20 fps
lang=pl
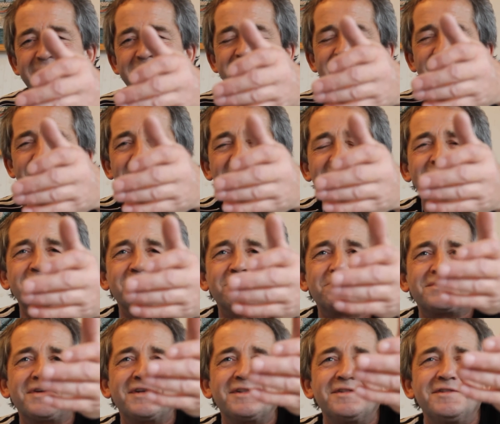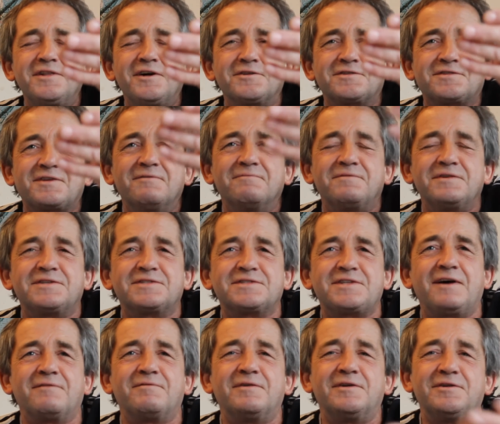ma pan tu przed nosem
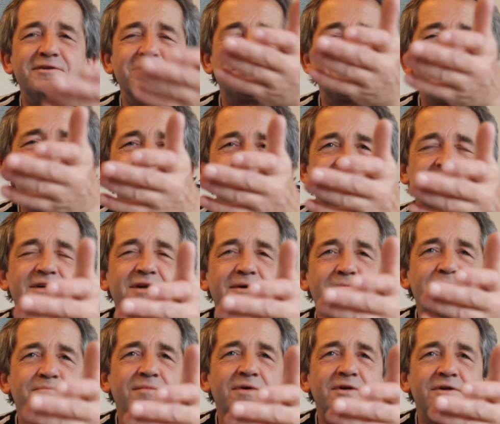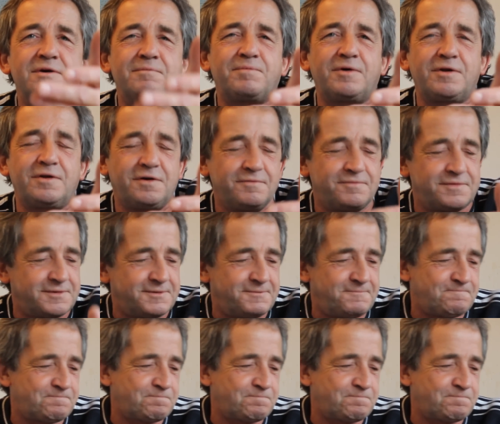wystawę, no tu jest krew monopolowy.